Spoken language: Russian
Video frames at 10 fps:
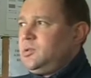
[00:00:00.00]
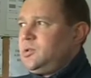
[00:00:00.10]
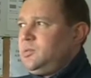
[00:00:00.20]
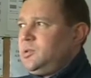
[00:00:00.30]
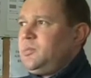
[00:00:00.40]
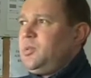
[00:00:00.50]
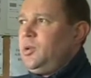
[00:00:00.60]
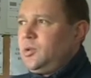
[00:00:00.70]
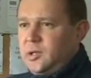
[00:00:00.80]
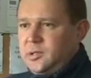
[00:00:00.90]
может быть,
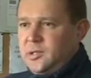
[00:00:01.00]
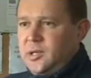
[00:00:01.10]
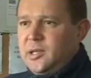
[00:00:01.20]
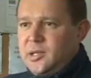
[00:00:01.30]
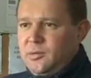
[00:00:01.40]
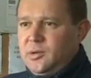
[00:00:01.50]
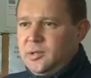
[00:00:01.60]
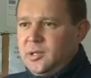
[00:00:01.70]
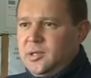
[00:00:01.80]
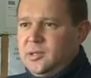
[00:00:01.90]
наперед как-то реагировали
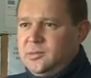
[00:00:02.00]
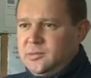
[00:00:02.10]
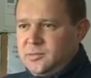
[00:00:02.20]
на